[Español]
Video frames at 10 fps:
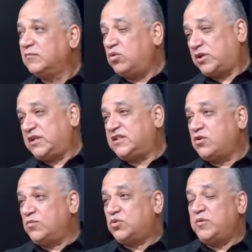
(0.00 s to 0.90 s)
porque así
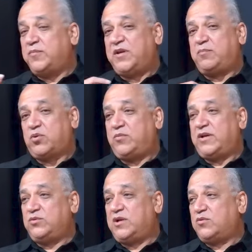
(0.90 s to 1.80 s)
como tú me pides
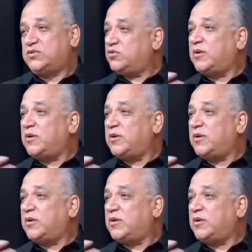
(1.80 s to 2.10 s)
pruebas de una cosa,